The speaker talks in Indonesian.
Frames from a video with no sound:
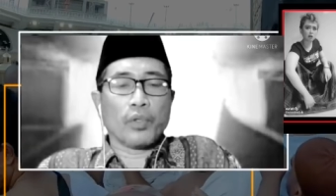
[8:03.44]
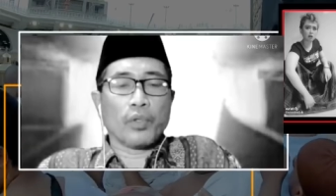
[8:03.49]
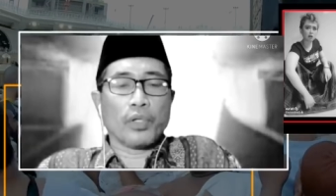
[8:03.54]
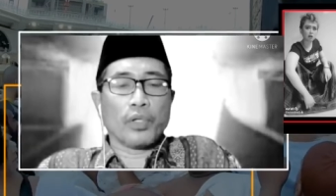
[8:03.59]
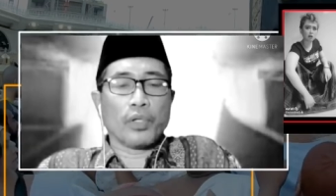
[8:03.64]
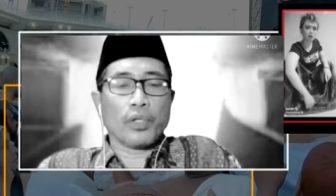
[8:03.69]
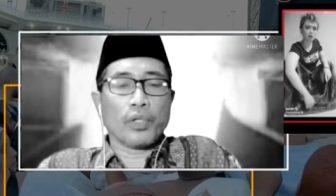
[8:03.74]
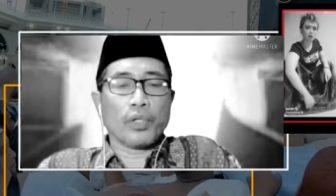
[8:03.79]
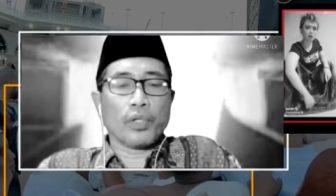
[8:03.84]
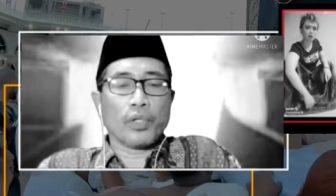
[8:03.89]
ada
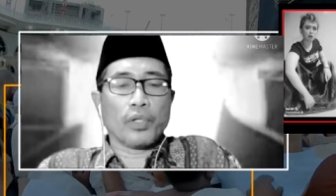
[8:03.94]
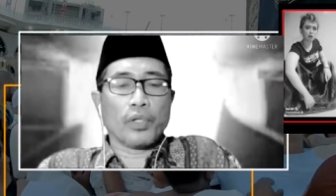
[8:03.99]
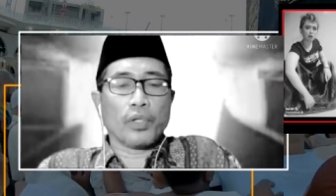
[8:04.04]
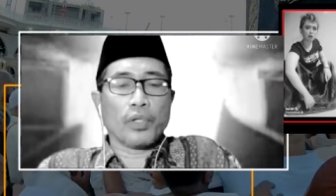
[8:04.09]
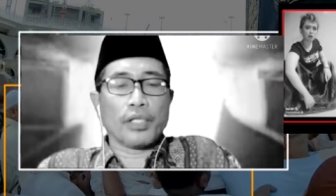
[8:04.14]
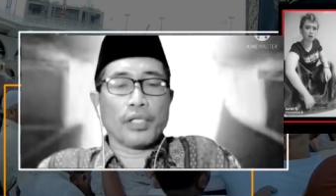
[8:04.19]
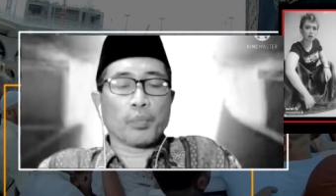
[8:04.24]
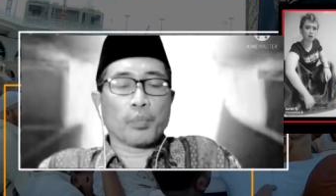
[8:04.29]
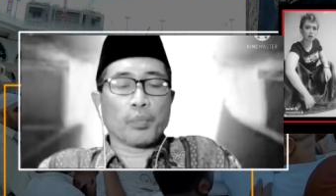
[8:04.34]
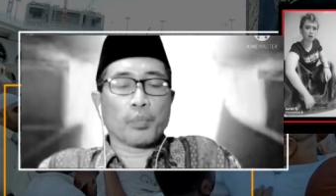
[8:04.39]
ayatnya di
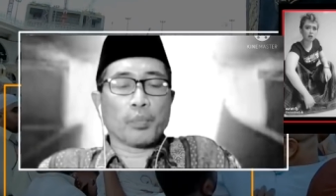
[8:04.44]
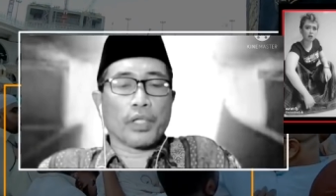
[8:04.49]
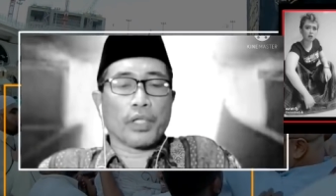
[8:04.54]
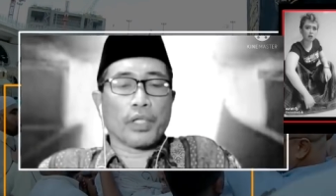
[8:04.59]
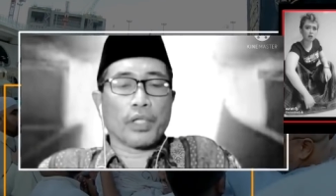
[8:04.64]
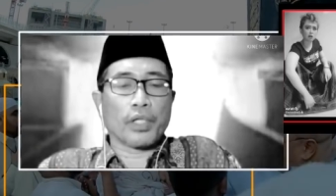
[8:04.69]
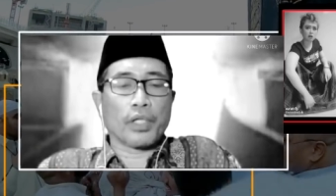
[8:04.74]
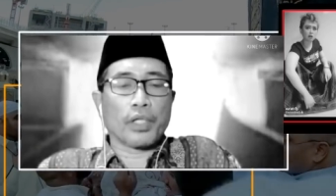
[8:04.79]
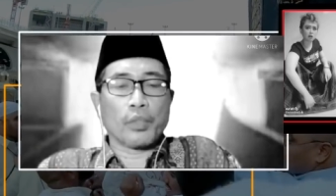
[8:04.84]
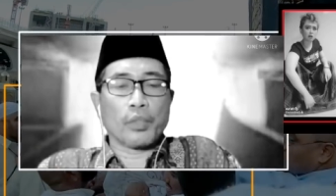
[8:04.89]
Al-Quran
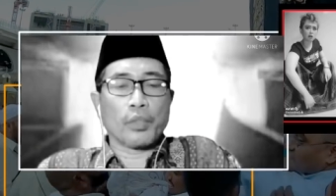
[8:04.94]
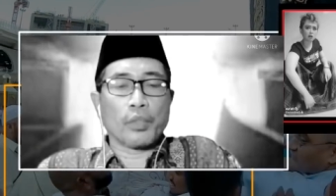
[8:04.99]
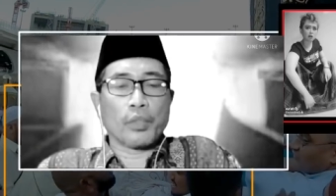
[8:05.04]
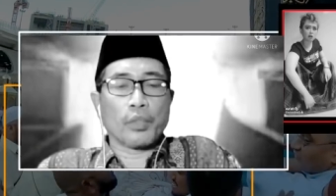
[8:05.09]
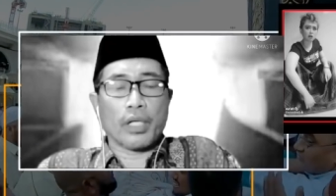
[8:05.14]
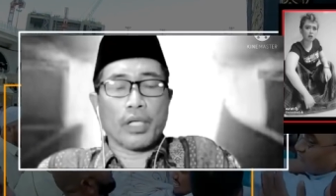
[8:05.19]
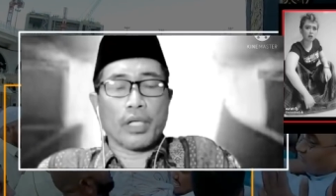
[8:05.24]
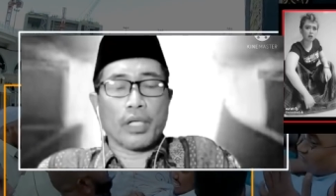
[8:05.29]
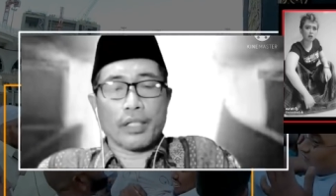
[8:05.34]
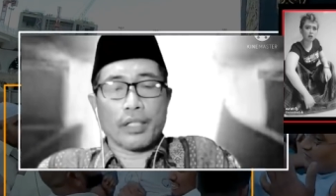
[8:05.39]
yang
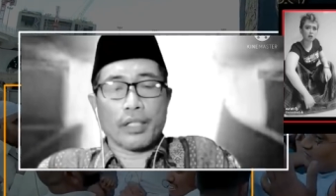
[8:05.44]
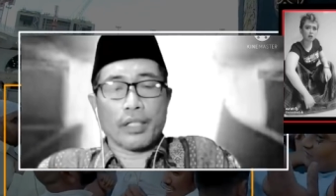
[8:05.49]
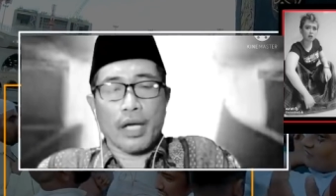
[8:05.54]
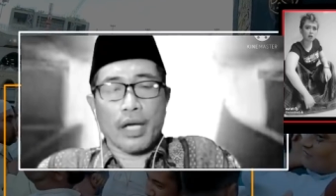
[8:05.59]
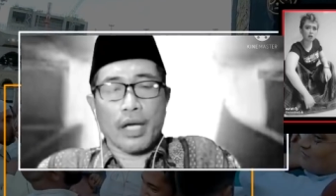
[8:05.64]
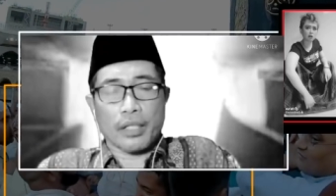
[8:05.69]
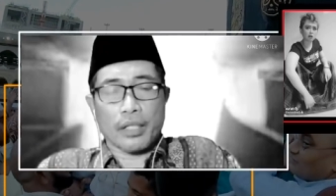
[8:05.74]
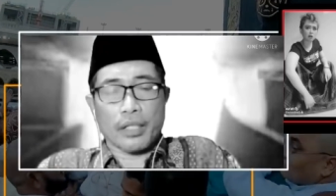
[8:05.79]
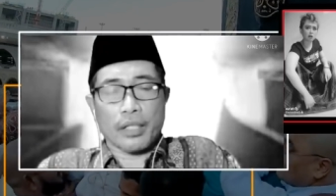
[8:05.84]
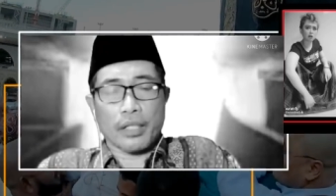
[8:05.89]
menerangkan
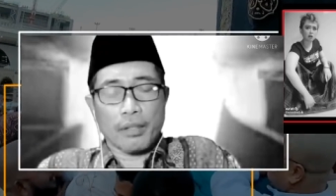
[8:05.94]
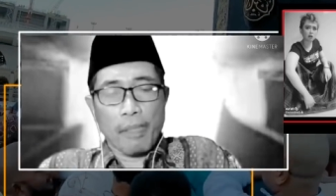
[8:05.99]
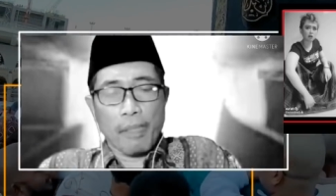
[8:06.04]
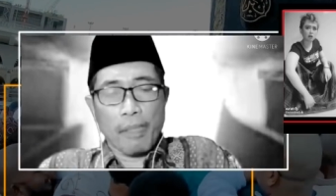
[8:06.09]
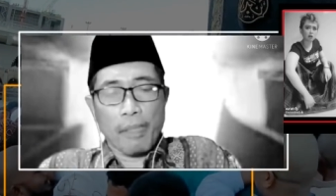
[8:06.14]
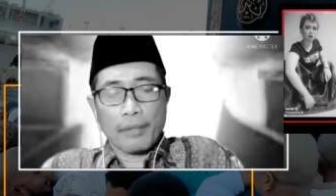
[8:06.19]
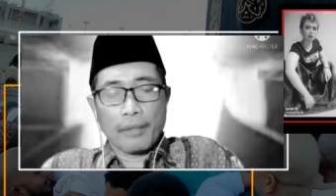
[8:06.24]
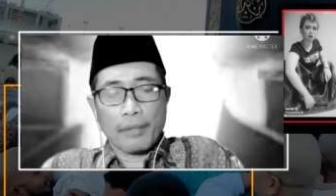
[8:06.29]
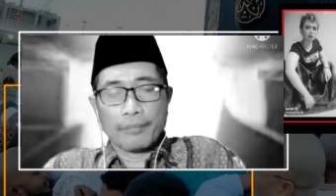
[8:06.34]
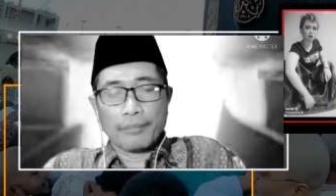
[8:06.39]
Muhammad bin
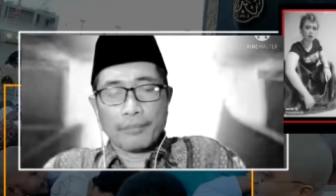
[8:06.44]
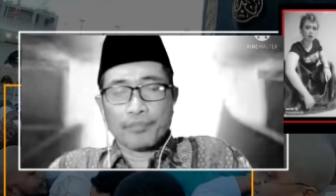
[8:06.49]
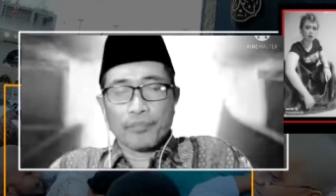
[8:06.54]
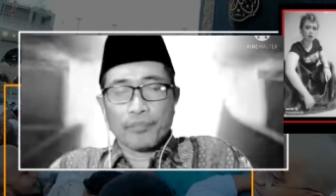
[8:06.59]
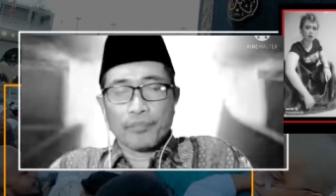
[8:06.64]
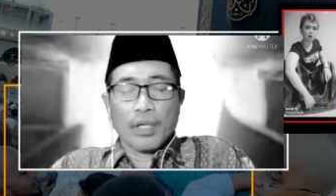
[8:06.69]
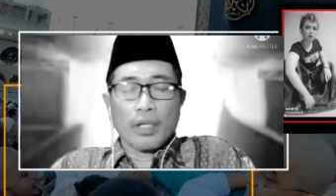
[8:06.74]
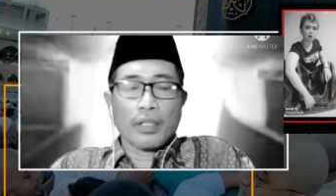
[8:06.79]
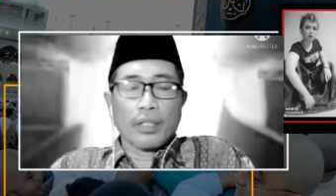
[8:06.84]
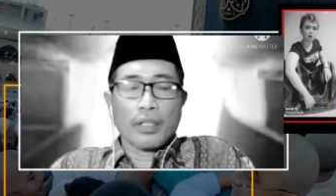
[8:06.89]
Abdullah
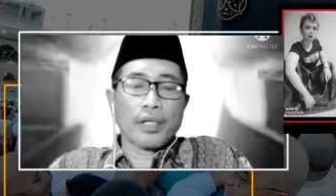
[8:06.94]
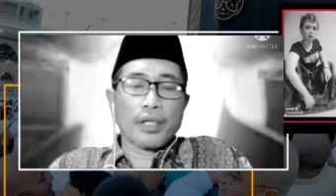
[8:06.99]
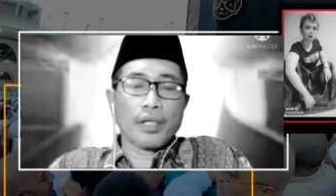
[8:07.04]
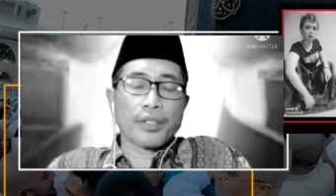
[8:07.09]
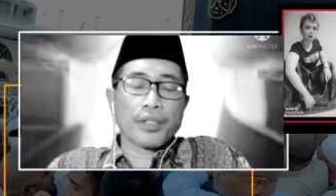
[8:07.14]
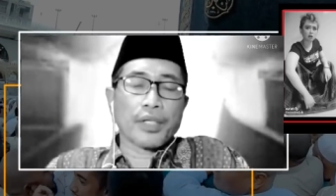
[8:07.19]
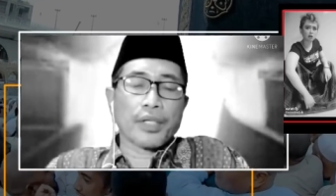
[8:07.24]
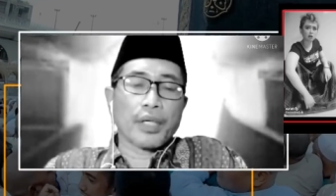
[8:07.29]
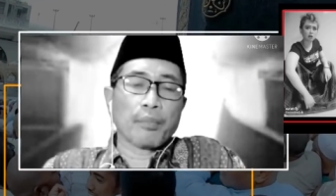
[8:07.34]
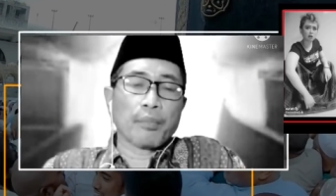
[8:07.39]

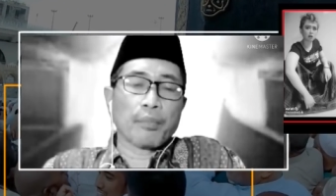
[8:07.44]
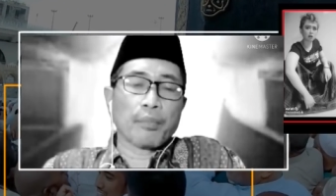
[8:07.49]
sunat